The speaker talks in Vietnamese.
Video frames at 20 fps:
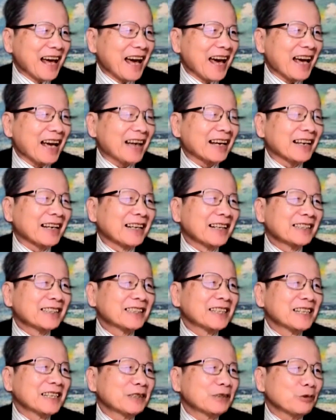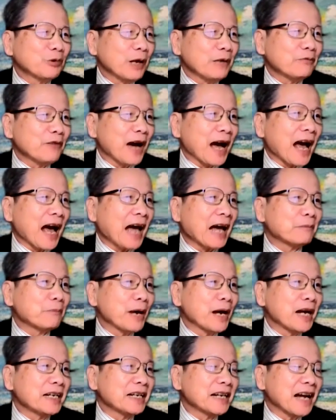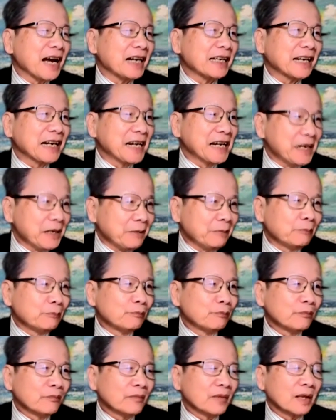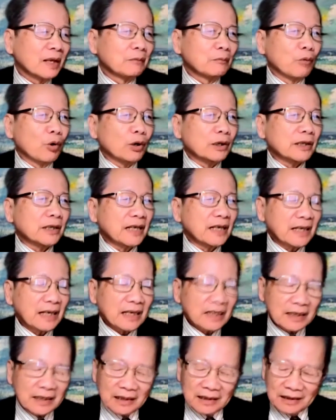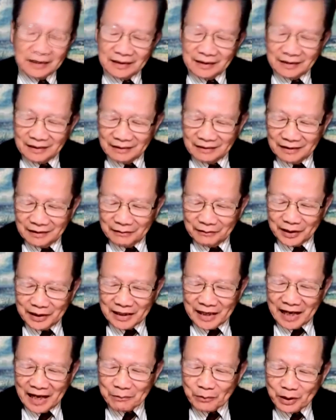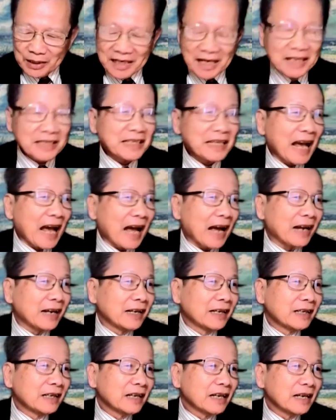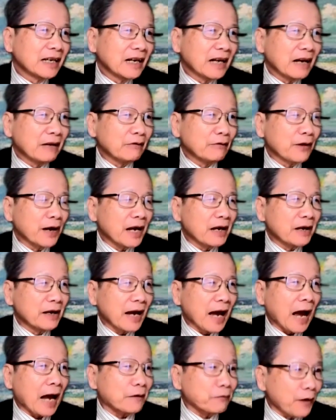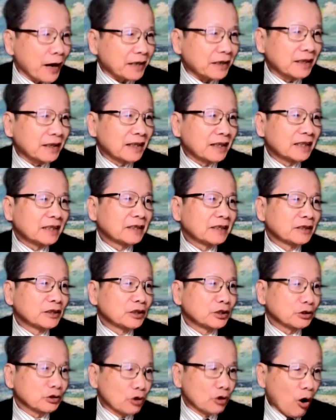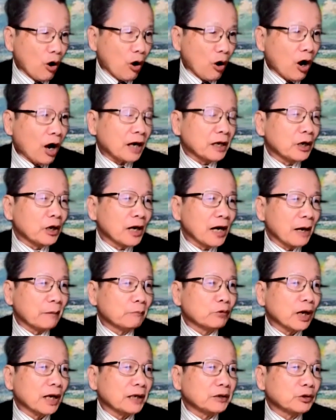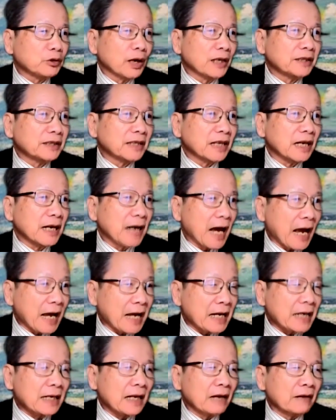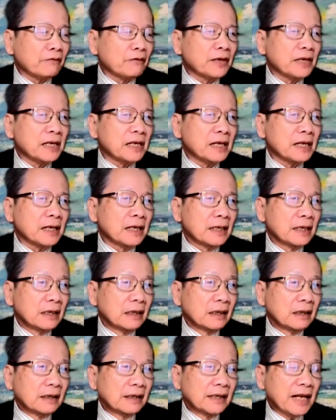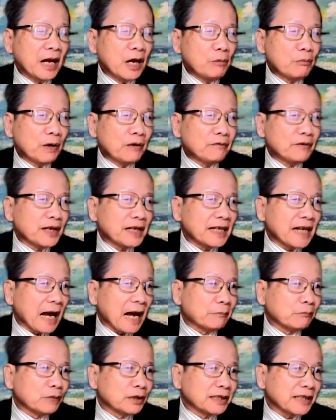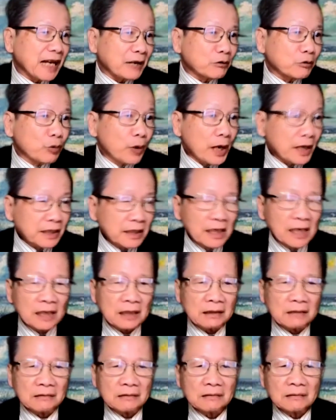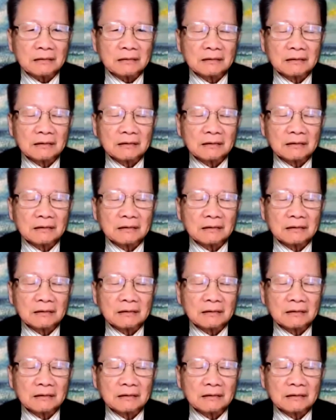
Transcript: để thương thuyết và hai bên đã ký một cái cái cái vấn đề mà chia sẻ nghĩa là về hải phận đó nó là một cái chuyện rất là hay là vì nếu mà Việt Nam mà giải quyết được